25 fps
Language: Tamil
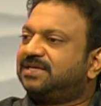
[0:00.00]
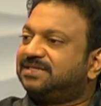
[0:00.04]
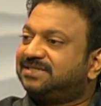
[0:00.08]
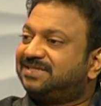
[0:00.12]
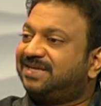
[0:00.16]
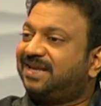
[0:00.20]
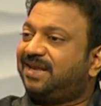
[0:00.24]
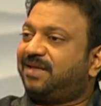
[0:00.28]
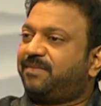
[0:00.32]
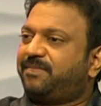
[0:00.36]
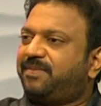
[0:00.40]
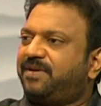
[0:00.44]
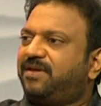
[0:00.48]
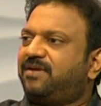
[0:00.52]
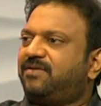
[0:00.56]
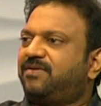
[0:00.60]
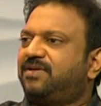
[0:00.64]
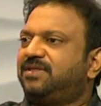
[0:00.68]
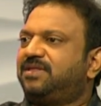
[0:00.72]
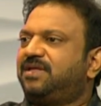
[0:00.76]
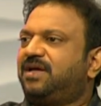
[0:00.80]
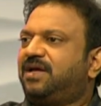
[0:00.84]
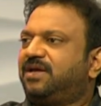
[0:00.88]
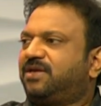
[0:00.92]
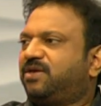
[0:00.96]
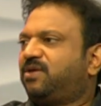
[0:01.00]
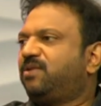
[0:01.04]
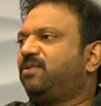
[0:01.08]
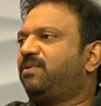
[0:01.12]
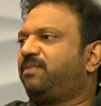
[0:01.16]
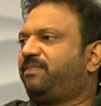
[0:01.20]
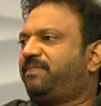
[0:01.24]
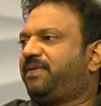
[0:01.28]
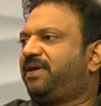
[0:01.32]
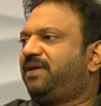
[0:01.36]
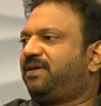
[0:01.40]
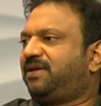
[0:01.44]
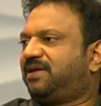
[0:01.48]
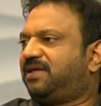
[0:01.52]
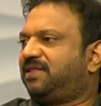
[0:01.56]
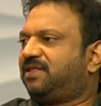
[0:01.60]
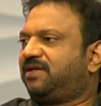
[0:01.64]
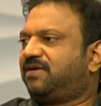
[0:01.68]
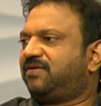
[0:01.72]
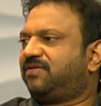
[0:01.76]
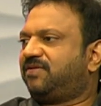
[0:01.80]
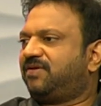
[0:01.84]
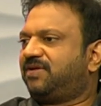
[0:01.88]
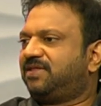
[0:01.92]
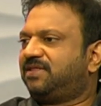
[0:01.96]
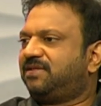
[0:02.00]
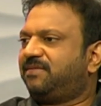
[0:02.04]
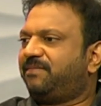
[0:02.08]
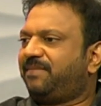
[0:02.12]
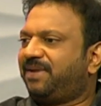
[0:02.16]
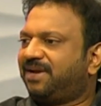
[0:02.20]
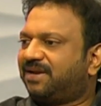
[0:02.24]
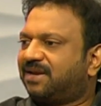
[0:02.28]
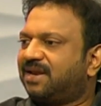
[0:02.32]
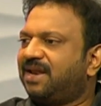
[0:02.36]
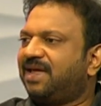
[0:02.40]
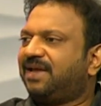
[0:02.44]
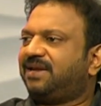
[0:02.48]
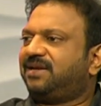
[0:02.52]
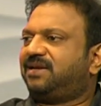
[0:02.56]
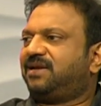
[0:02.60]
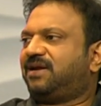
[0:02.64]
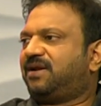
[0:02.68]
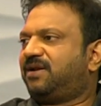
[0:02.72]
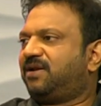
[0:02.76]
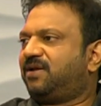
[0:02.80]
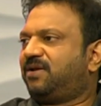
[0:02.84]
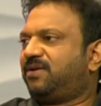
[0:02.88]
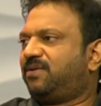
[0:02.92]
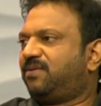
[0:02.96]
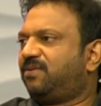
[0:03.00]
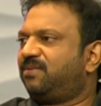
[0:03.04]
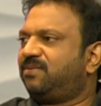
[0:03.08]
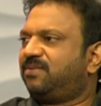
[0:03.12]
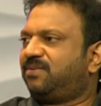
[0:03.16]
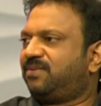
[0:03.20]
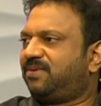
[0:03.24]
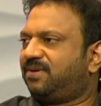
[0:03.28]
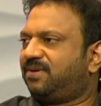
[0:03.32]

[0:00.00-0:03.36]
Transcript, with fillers: சில பேர் வந்து அக்யூட் பெயின் அதாவது வந்து மிட் நைட் ஆனாலும்